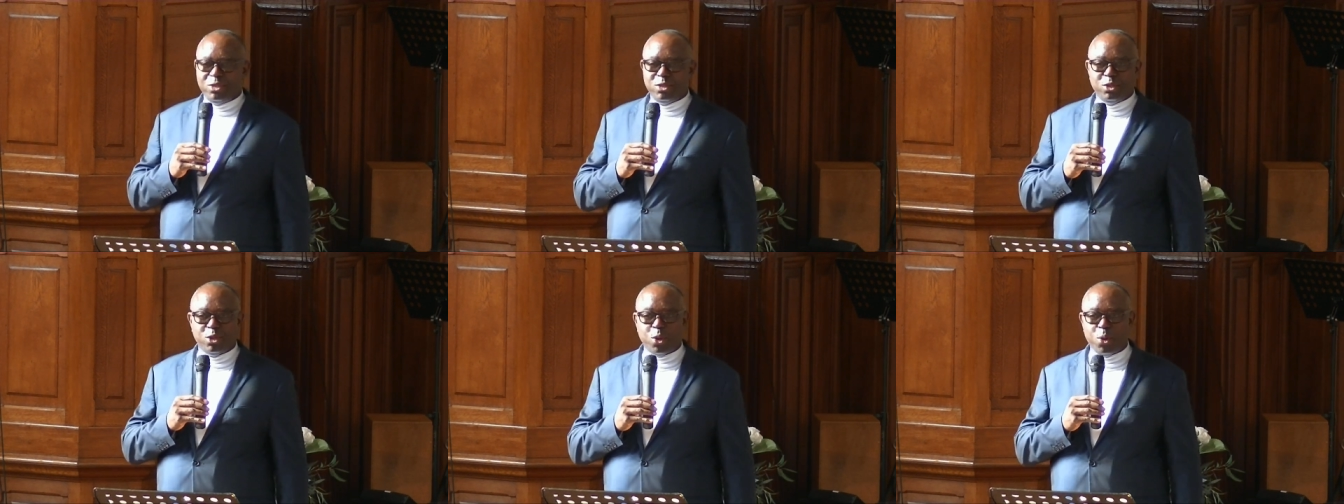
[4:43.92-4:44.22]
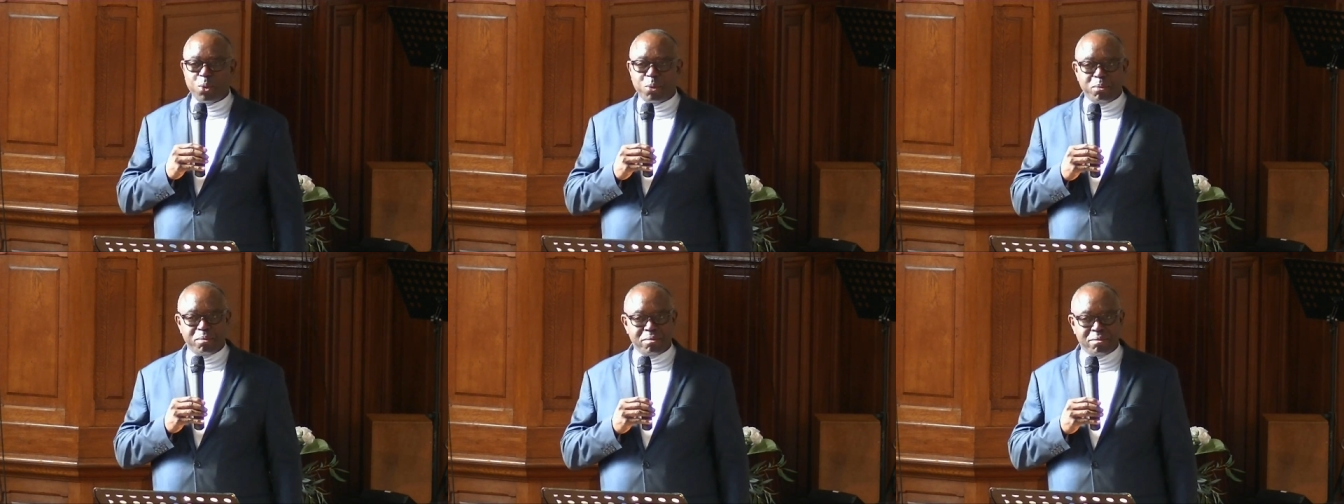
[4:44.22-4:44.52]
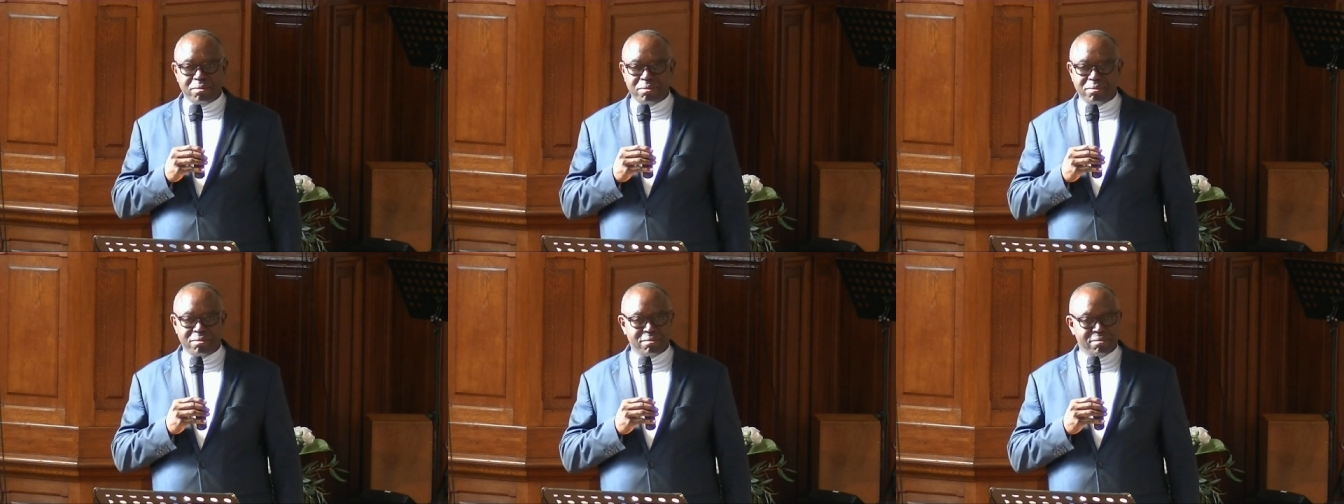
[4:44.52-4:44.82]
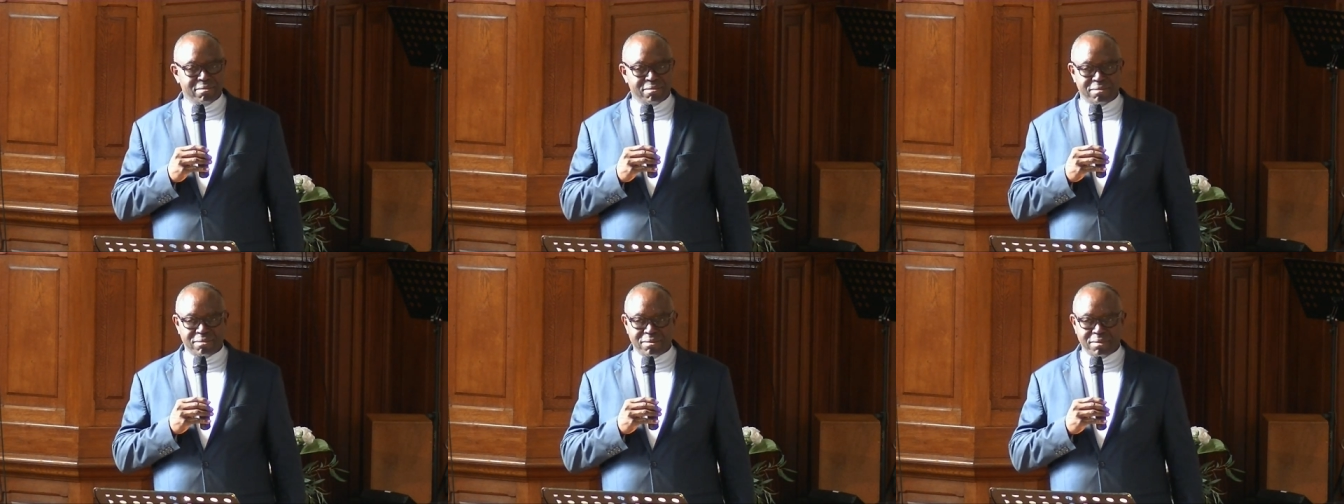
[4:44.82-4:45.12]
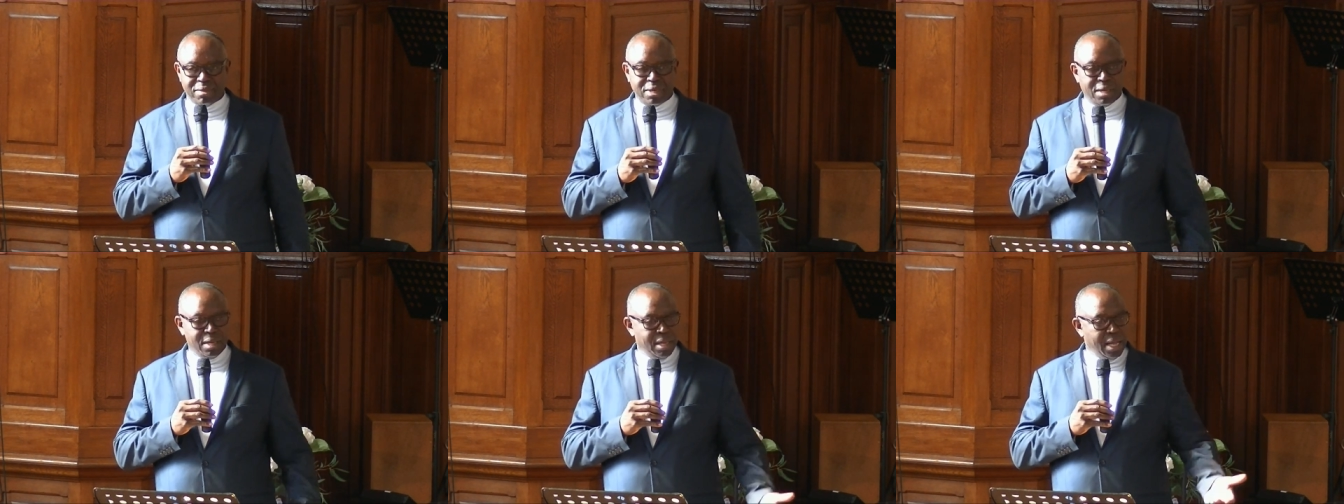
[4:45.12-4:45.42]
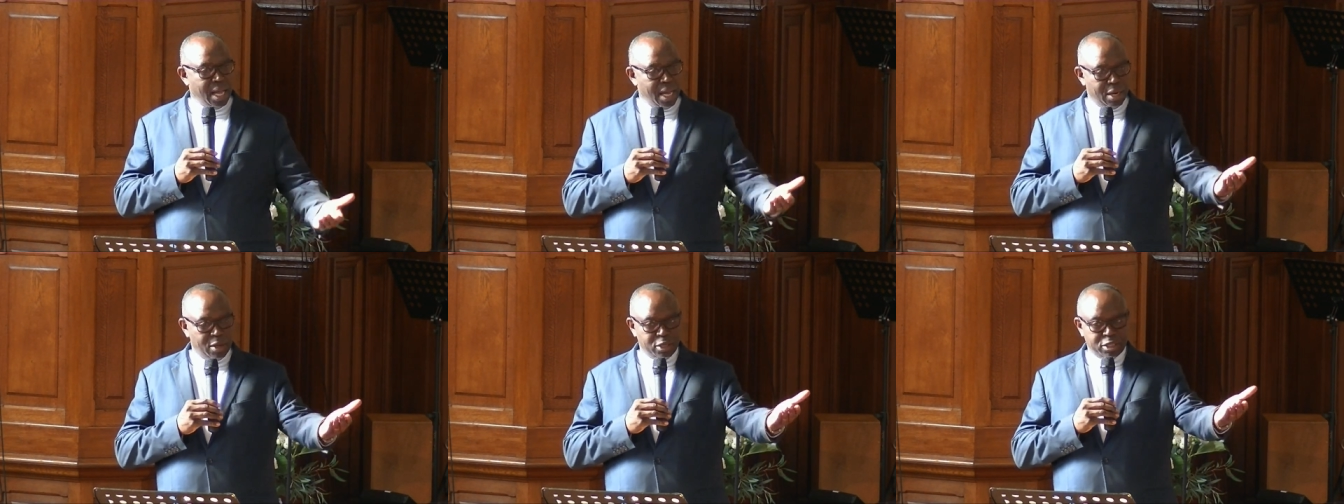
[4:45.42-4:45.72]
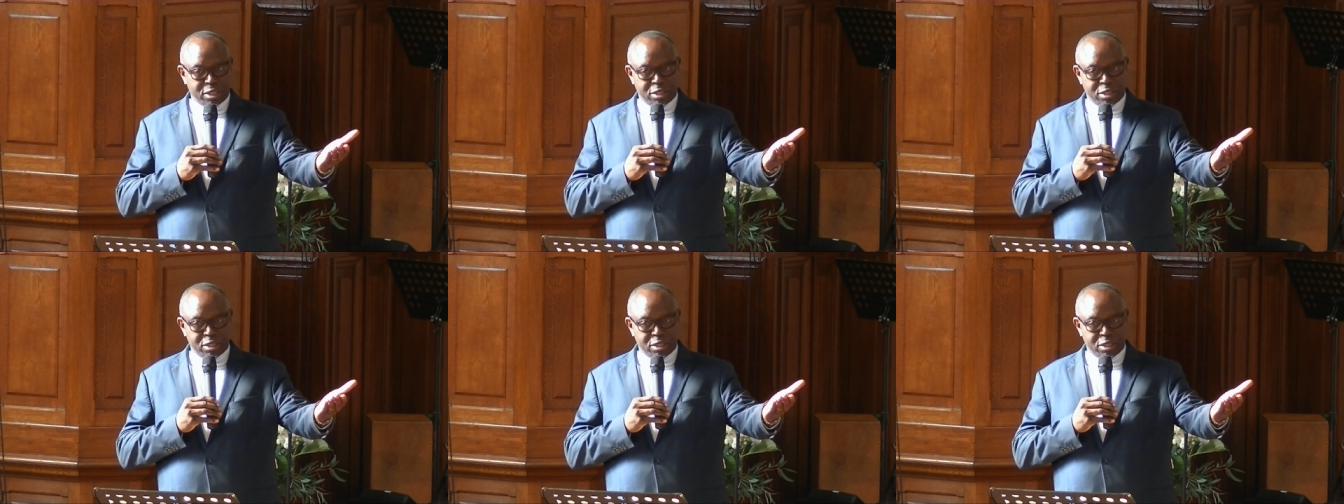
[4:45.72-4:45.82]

Non. Alors,